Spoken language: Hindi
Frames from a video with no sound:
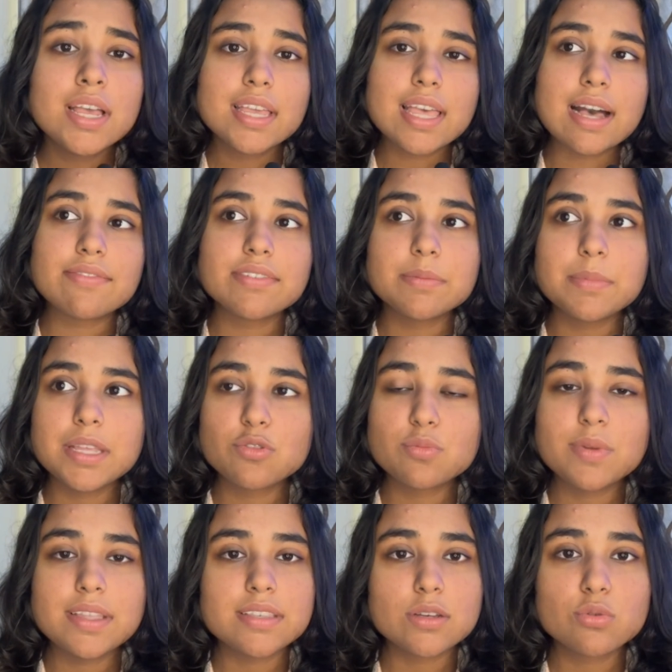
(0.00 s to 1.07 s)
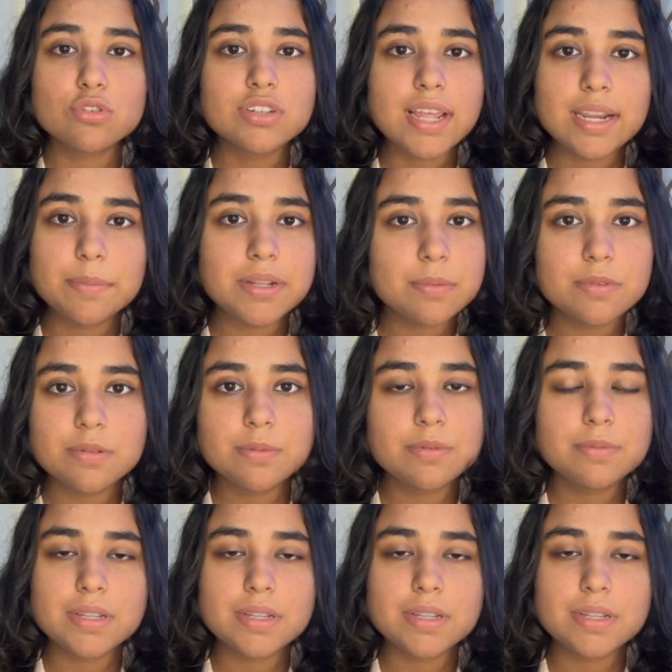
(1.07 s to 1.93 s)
या फिर मैं तुम्हें ऐसा कुछ टाइम टेबल भी